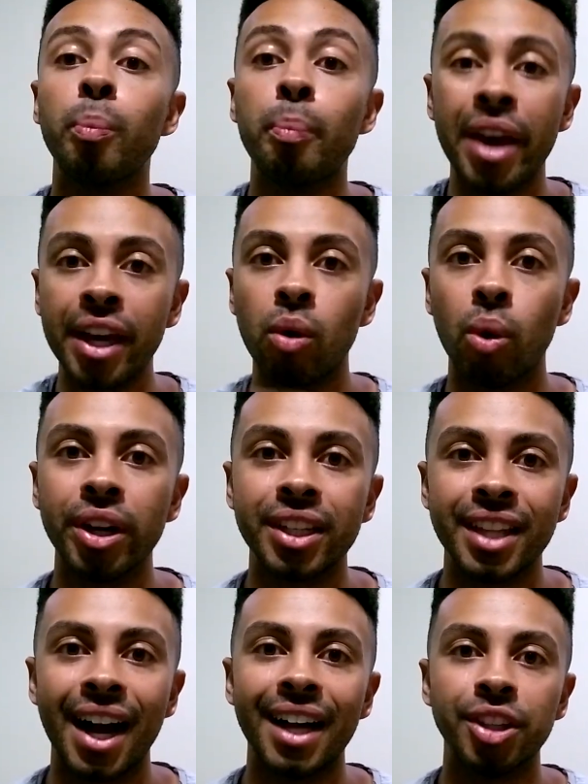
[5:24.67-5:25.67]
bem
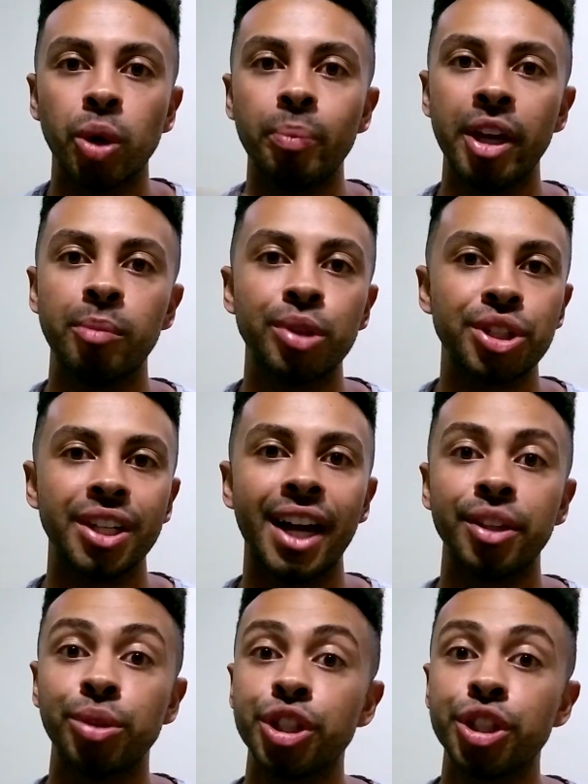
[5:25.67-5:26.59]
cortada ou bem mutilada,